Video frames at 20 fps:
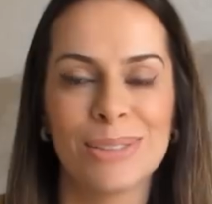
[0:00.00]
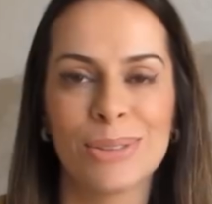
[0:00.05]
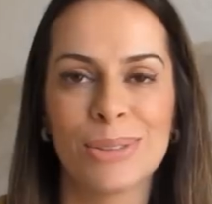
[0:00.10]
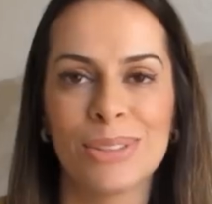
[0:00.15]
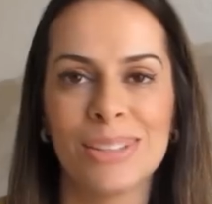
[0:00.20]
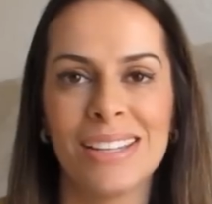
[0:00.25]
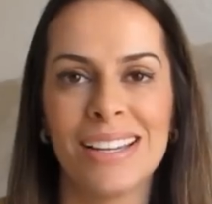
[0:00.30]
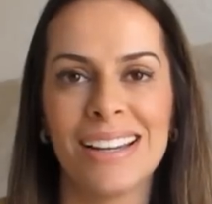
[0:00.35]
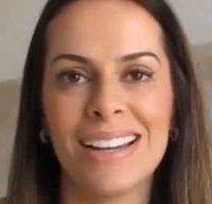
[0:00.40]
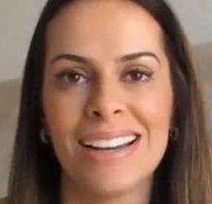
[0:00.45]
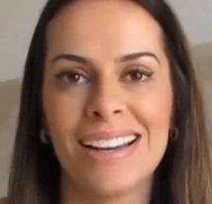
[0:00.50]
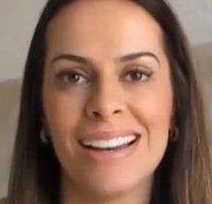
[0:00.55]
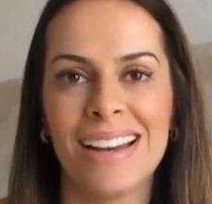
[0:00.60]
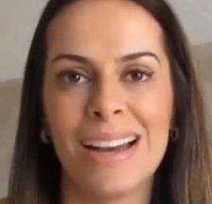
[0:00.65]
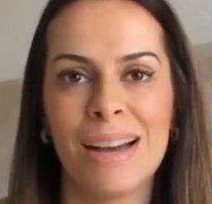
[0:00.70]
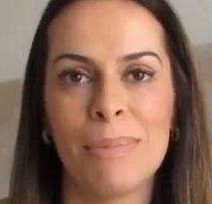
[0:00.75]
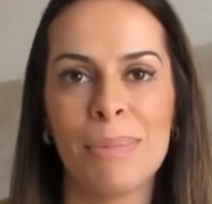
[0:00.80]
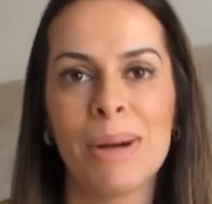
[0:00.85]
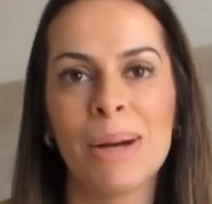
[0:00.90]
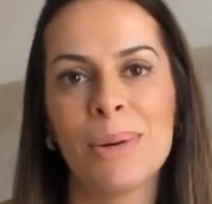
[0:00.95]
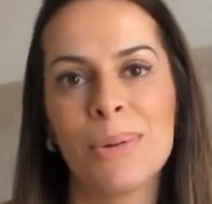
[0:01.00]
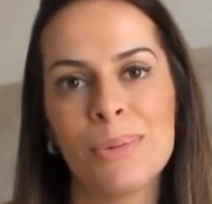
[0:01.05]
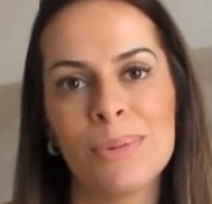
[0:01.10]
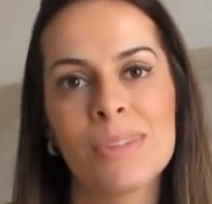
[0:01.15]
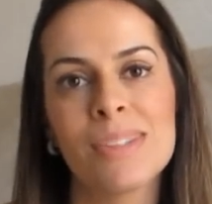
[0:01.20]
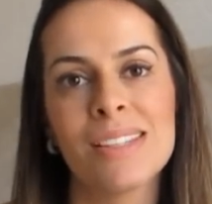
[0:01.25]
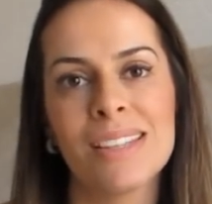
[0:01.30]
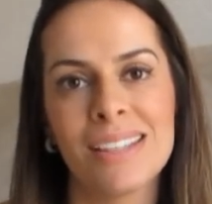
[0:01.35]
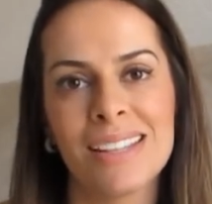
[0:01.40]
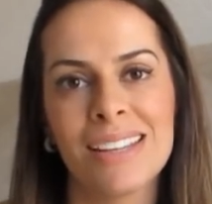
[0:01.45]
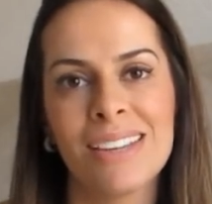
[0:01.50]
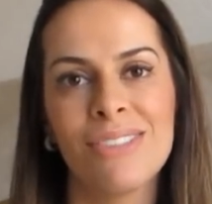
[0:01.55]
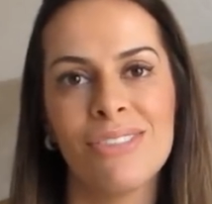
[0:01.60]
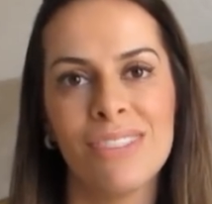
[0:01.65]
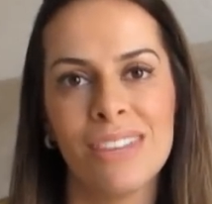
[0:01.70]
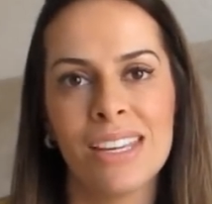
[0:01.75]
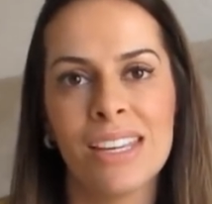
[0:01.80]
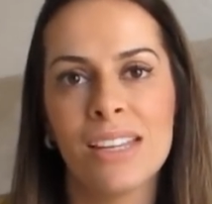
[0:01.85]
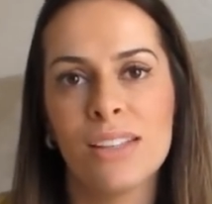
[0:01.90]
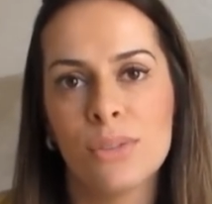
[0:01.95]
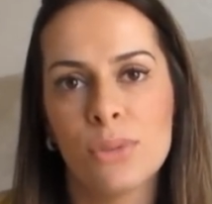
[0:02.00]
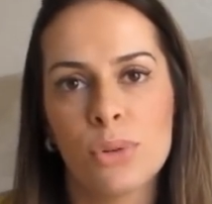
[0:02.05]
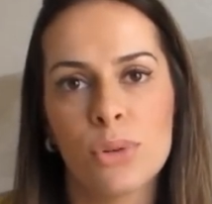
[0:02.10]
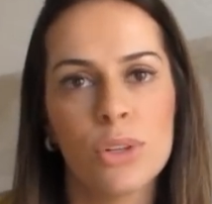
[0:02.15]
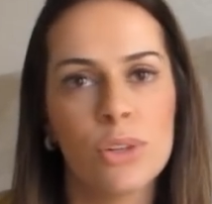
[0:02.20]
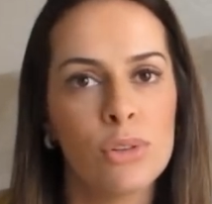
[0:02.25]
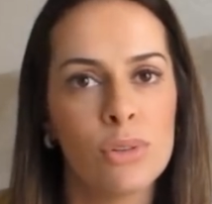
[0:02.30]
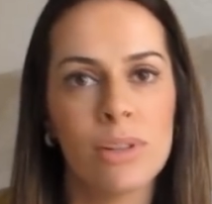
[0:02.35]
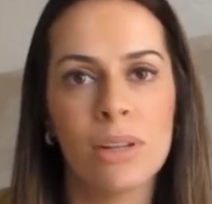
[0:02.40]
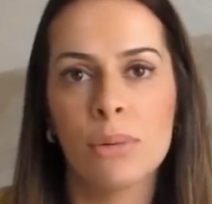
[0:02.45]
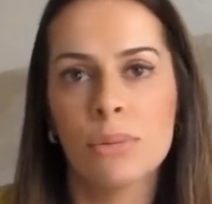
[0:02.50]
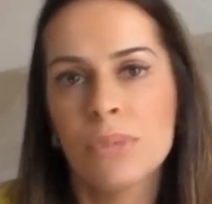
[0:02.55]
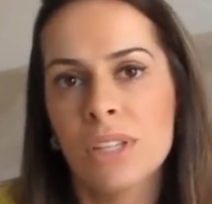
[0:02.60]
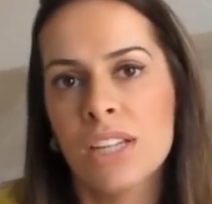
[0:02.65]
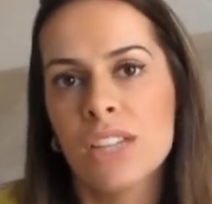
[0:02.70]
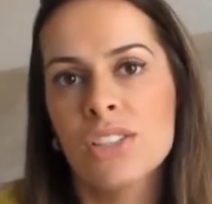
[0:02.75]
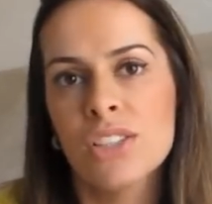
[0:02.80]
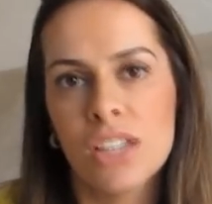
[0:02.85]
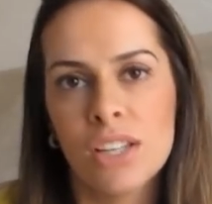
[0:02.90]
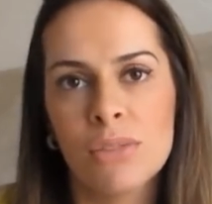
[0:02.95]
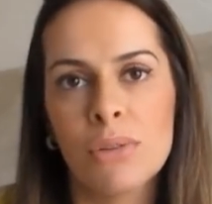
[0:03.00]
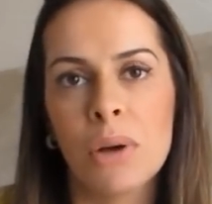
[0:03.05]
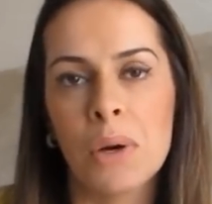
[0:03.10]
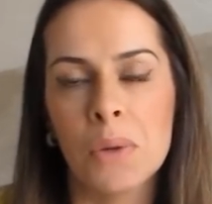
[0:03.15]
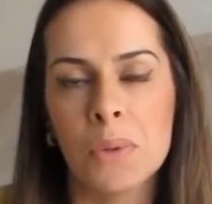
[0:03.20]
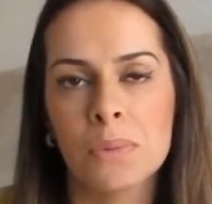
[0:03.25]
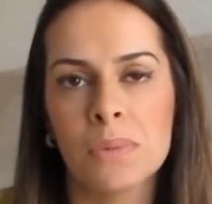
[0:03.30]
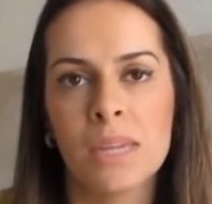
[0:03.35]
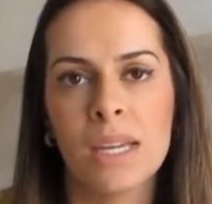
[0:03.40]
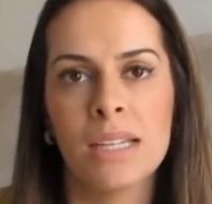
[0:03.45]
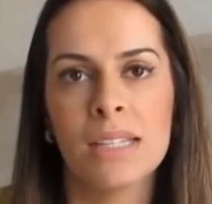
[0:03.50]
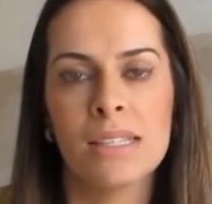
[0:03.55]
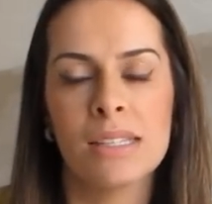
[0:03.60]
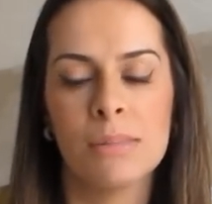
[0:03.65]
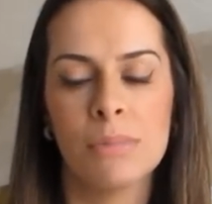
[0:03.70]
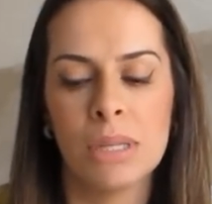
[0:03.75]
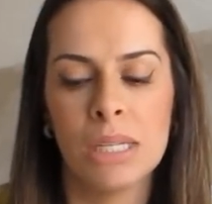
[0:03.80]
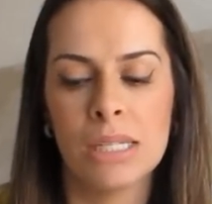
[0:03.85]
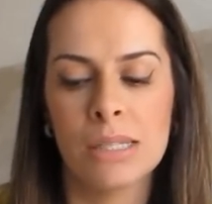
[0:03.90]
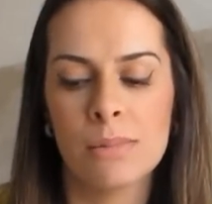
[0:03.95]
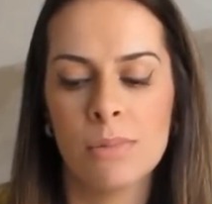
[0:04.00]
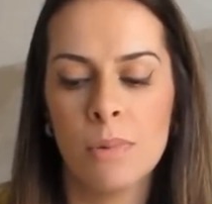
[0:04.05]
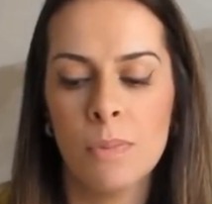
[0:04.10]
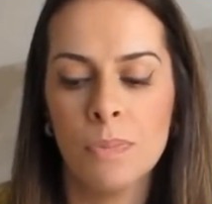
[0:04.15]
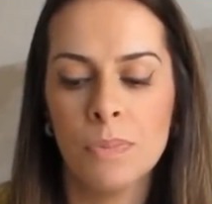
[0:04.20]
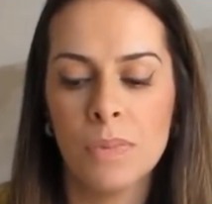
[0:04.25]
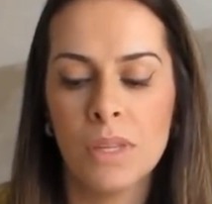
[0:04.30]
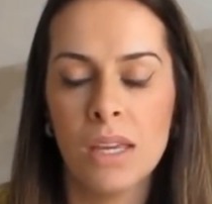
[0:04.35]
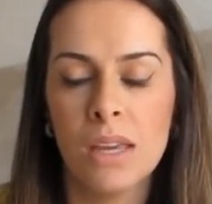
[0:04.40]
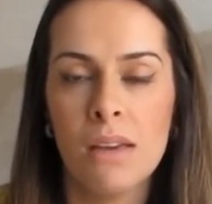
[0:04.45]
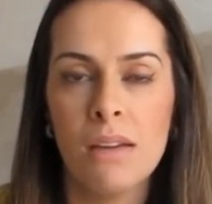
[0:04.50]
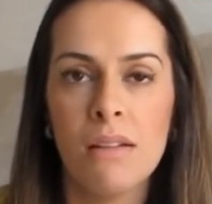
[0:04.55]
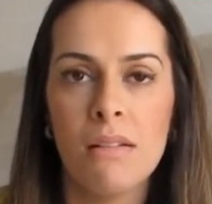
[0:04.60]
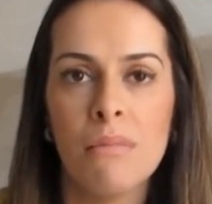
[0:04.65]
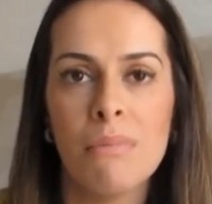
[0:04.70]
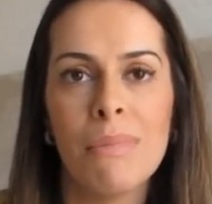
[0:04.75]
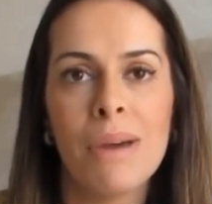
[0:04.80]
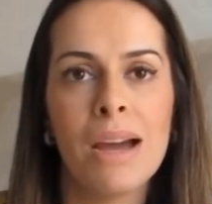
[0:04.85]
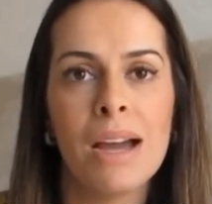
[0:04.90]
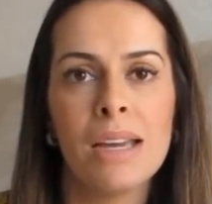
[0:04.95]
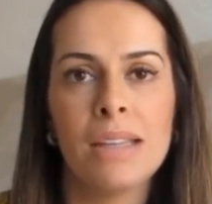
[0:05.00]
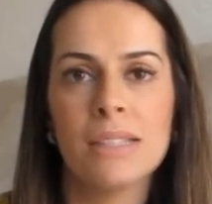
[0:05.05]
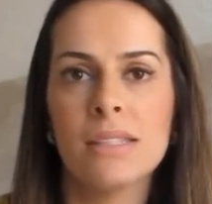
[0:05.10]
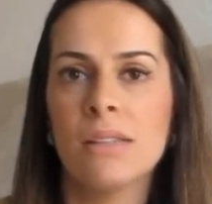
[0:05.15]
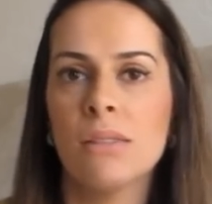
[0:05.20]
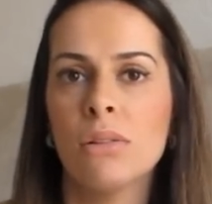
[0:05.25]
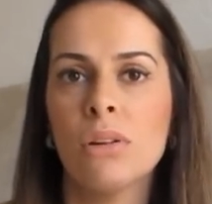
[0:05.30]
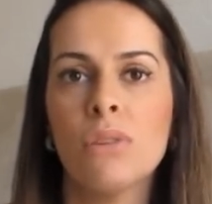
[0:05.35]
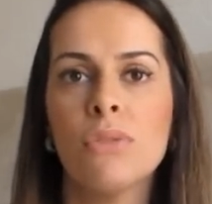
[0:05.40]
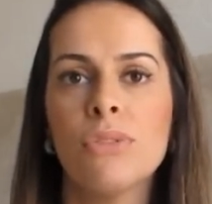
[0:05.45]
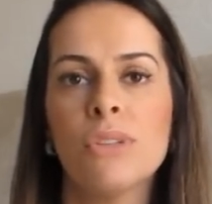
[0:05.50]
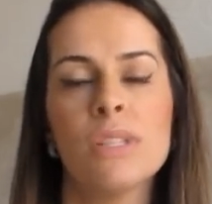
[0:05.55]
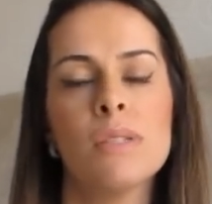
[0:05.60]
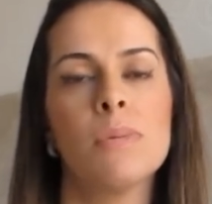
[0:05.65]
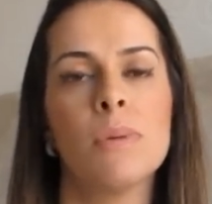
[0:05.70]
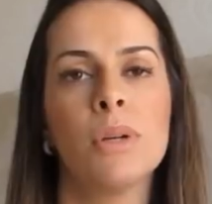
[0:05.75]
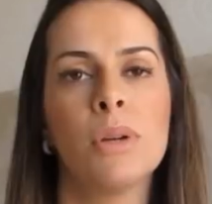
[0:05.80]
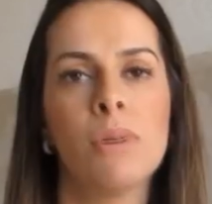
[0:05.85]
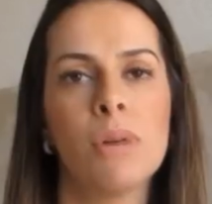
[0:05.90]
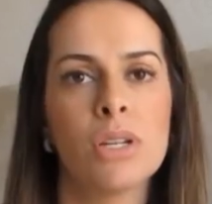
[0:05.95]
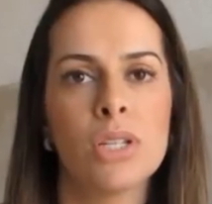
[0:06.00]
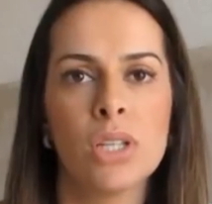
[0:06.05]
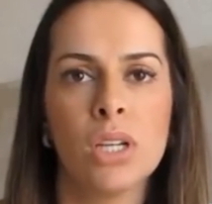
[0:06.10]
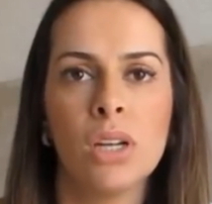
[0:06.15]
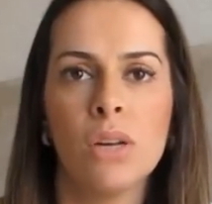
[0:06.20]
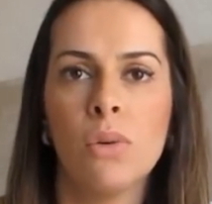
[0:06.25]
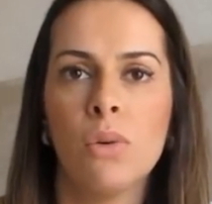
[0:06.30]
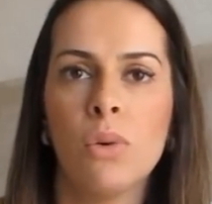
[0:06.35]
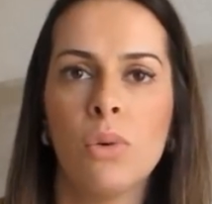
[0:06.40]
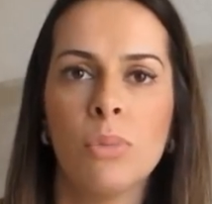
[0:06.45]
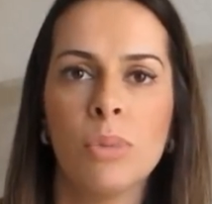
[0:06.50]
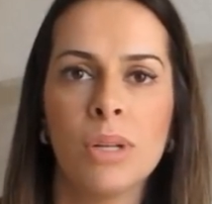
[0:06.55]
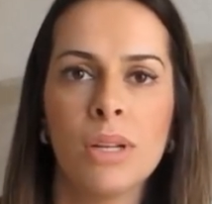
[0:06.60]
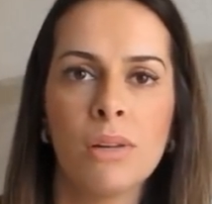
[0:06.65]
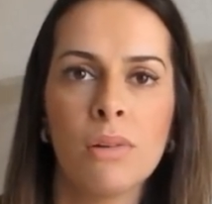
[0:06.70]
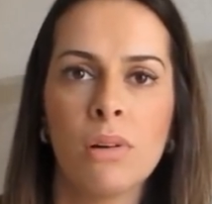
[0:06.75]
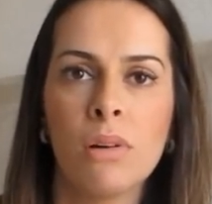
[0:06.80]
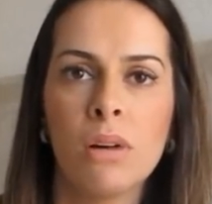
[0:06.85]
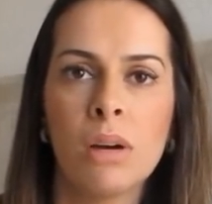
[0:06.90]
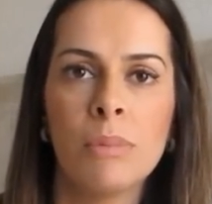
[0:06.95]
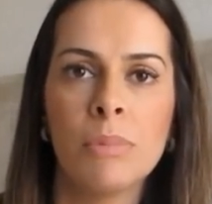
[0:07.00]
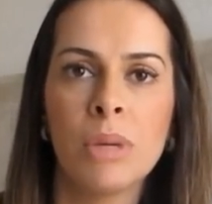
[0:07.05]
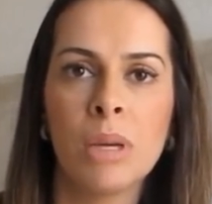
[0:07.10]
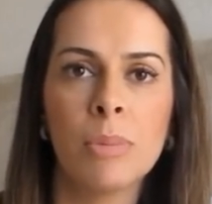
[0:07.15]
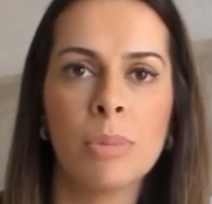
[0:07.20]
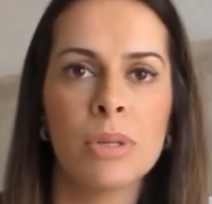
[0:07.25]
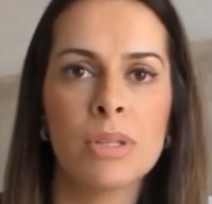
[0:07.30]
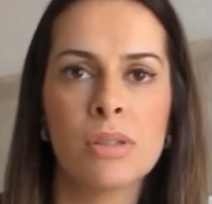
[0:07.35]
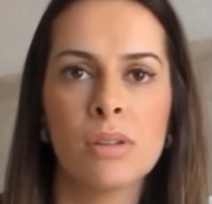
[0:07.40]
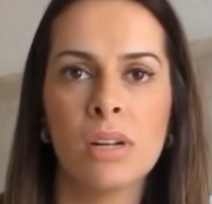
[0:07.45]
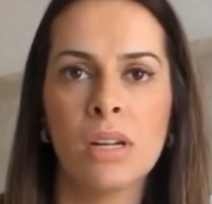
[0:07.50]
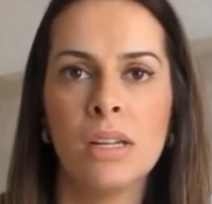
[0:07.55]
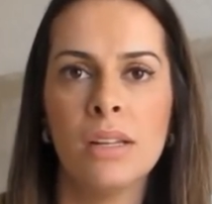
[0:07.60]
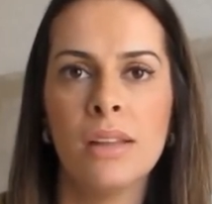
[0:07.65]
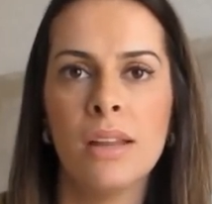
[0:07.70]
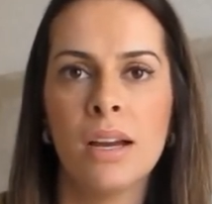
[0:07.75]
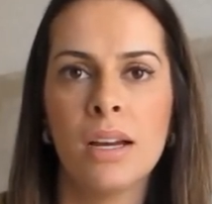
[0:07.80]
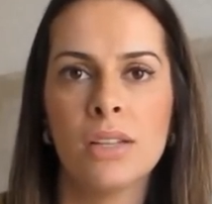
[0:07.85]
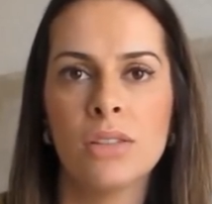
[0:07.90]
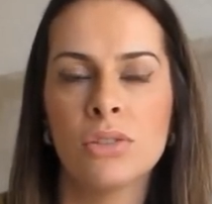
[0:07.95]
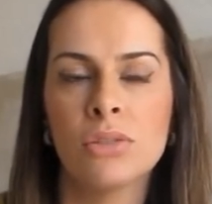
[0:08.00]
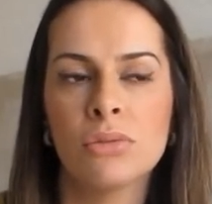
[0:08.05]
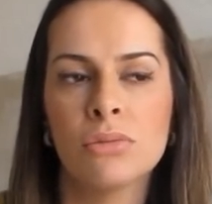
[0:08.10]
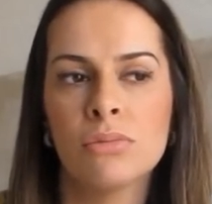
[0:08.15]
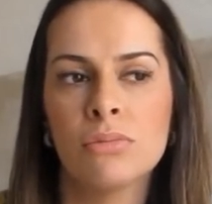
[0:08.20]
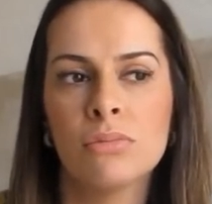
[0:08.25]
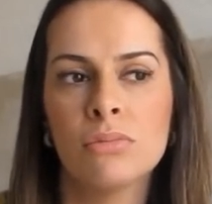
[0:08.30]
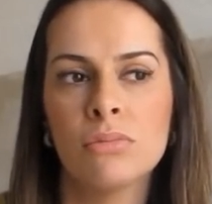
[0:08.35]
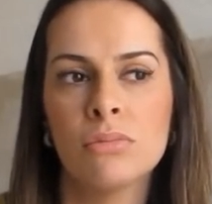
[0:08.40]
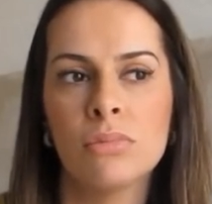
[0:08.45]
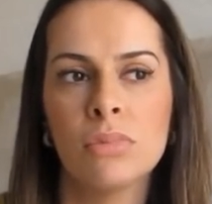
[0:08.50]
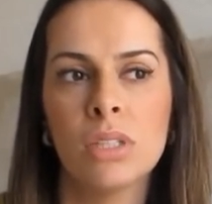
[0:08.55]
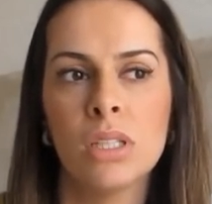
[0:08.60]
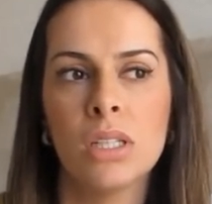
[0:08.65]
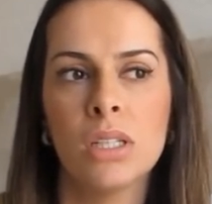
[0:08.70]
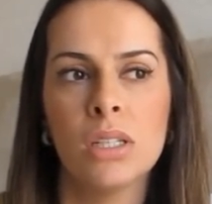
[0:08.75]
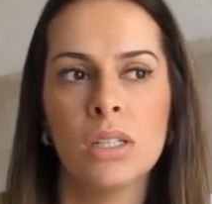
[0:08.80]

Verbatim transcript: toda a bagunça que fica em torno, não tem jeito, acontece mesmo. Mas eu não fiz porque eu acho que não combina com a minha personalidade. Eu não,